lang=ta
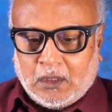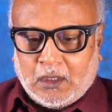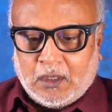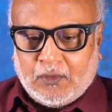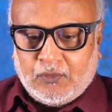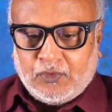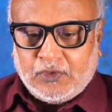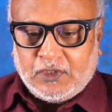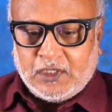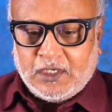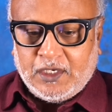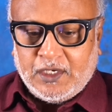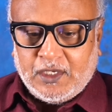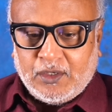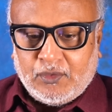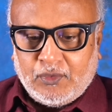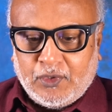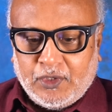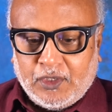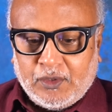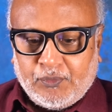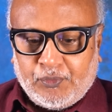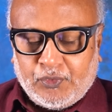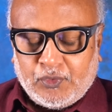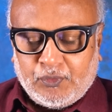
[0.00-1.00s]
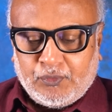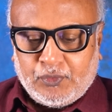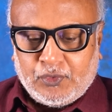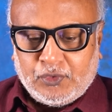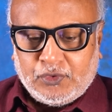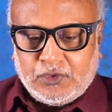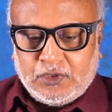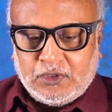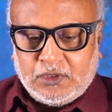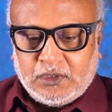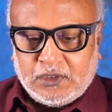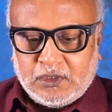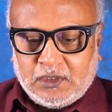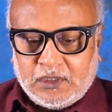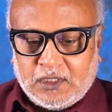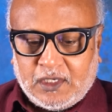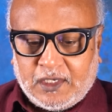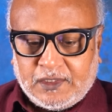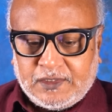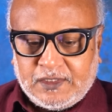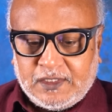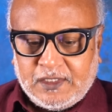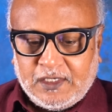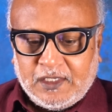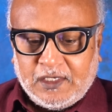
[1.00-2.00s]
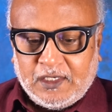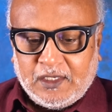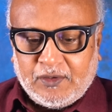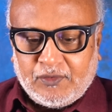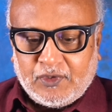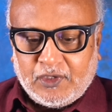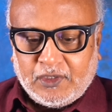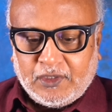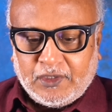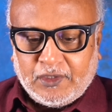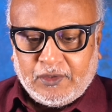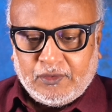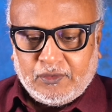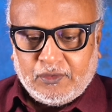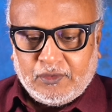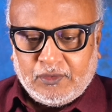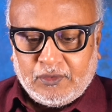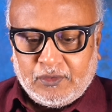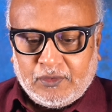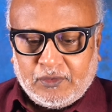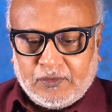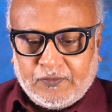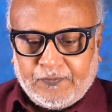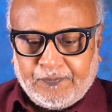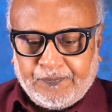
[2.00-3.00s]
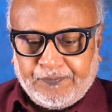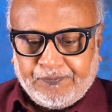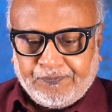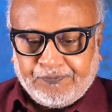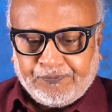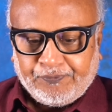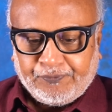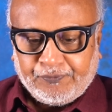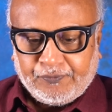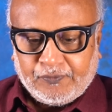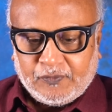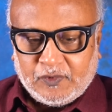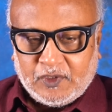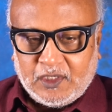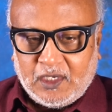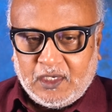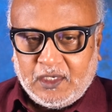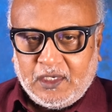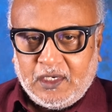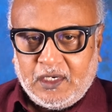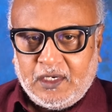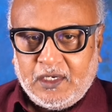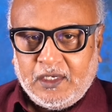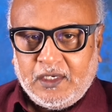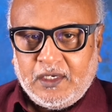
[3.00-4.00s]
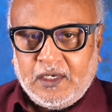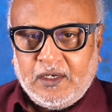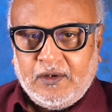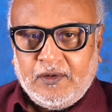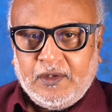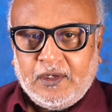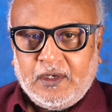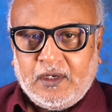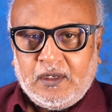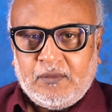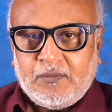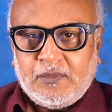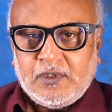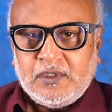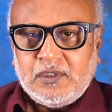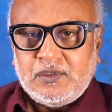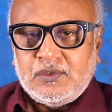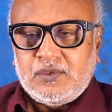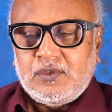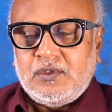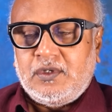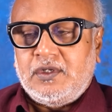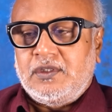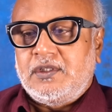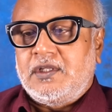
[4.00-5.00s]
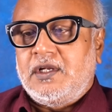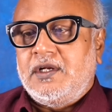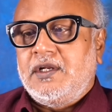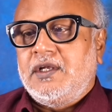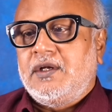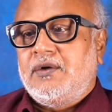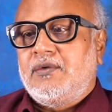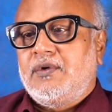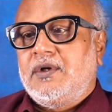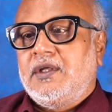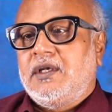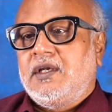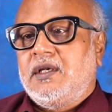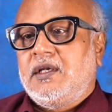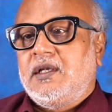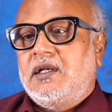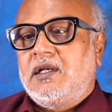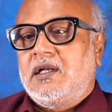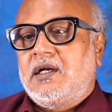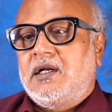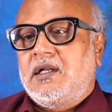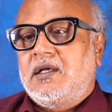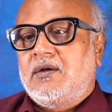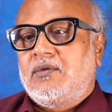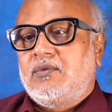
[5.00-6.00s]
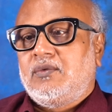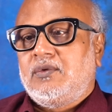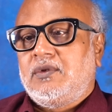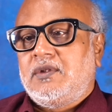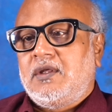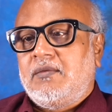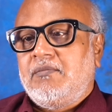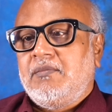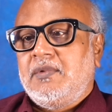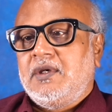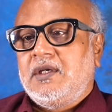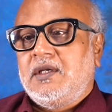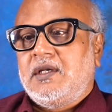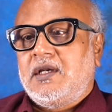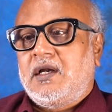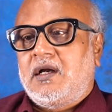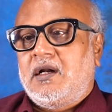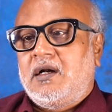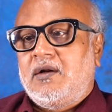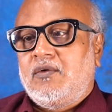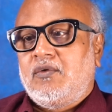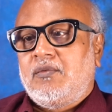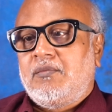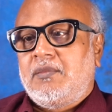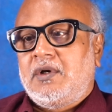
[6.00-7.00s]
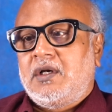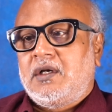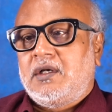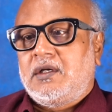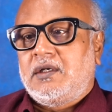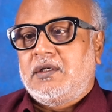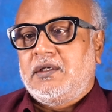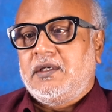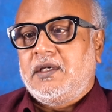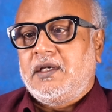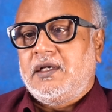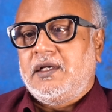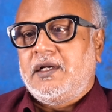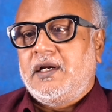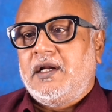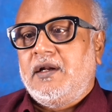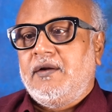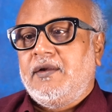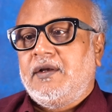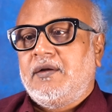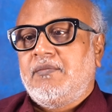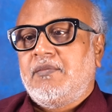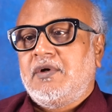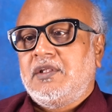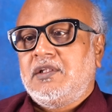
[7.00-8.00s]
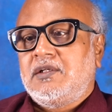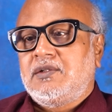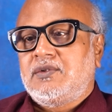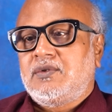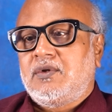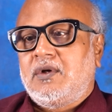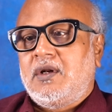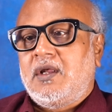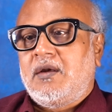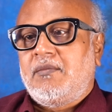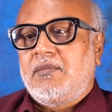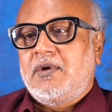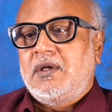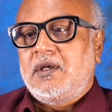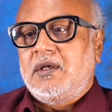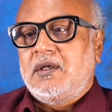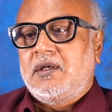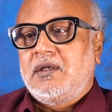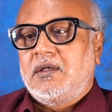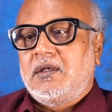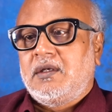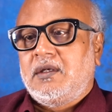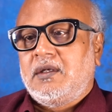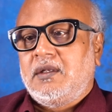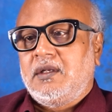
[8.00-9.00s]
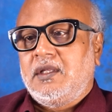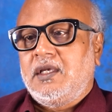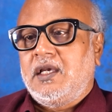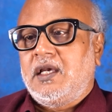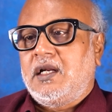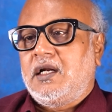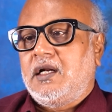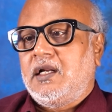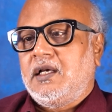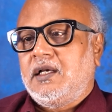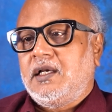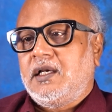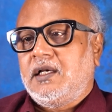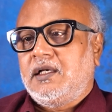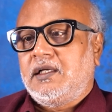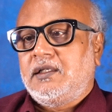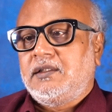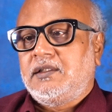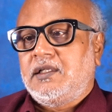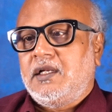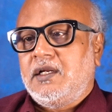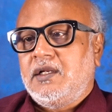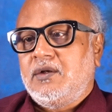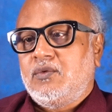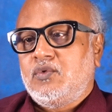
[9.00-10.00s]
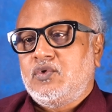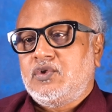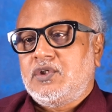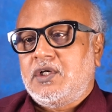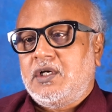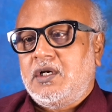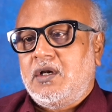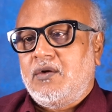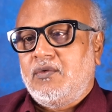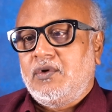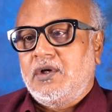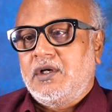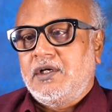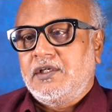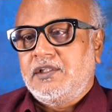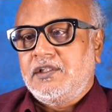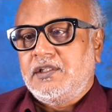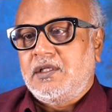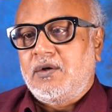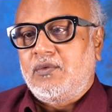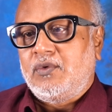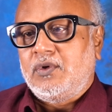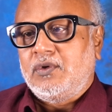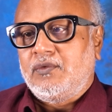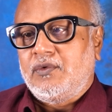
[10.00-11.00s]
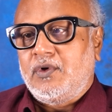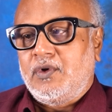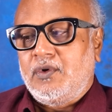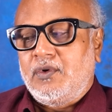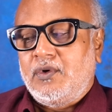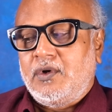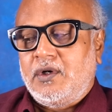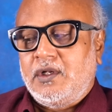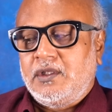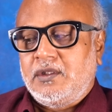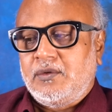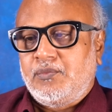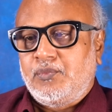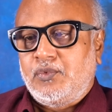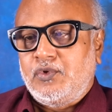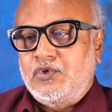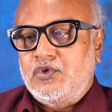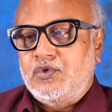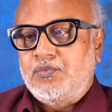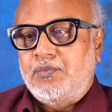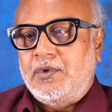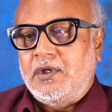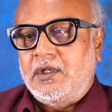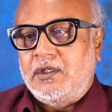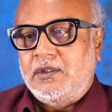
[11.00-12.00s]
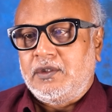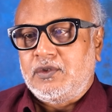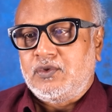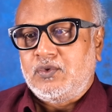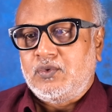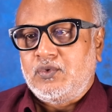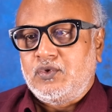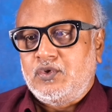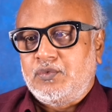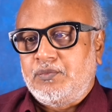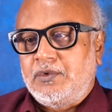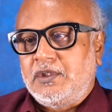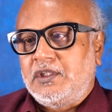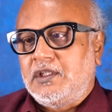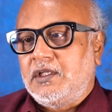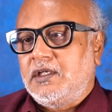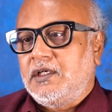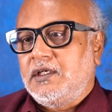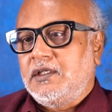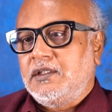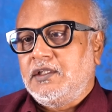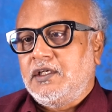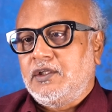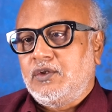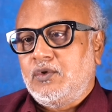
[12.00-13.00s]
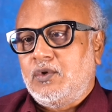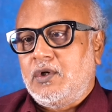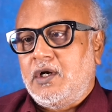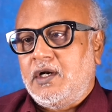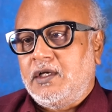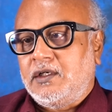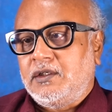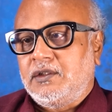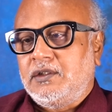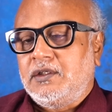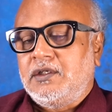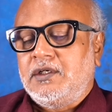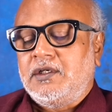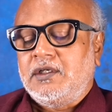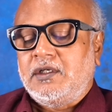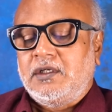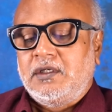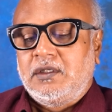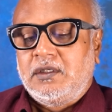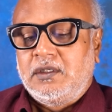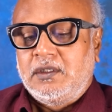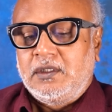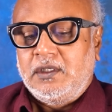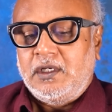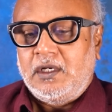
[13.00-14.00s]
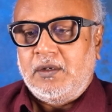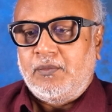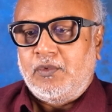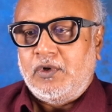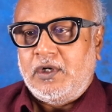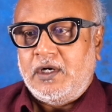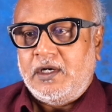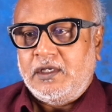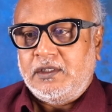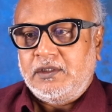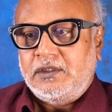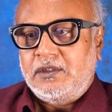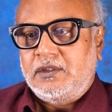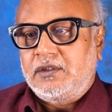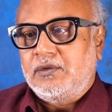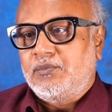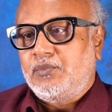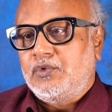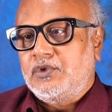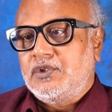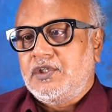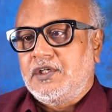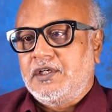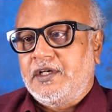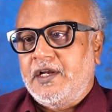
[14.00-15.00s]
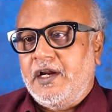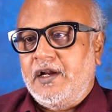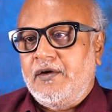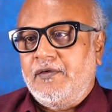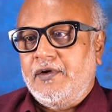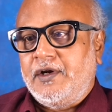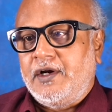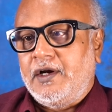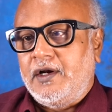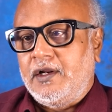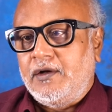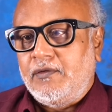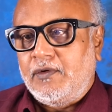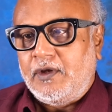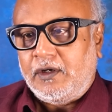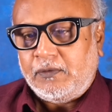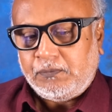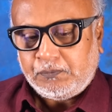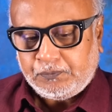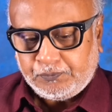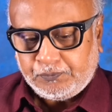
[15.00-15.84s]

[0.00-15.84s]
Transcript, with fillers: அவர் தண்ணியை குடிக்க போகும்போது அசரீரி அவரை கேட்கும் நான் கேட்ட கேள்விக்கெல்லாம் பதில் சொல்லிட்டு தண்ணியை குடி இல்லைனா உன் தம்பிங்க ஆணவமாக என் கேள்விக்கு பதில் சொல்லாமல் நீ யார் என்ன கேட்குற தண்ணி குடித்தாங்க அவங்க கதி தான் உனக்கு வரும்னாலும் இதை புரிஞ்சுப்பார் இந்த சூட்சமத்தை இது ஏதோ நடக்குதுன்ட்டு என்னமோ நடக்குதுன்றது புரிஞ்சுட்டு கேள்வி கேளுன்னு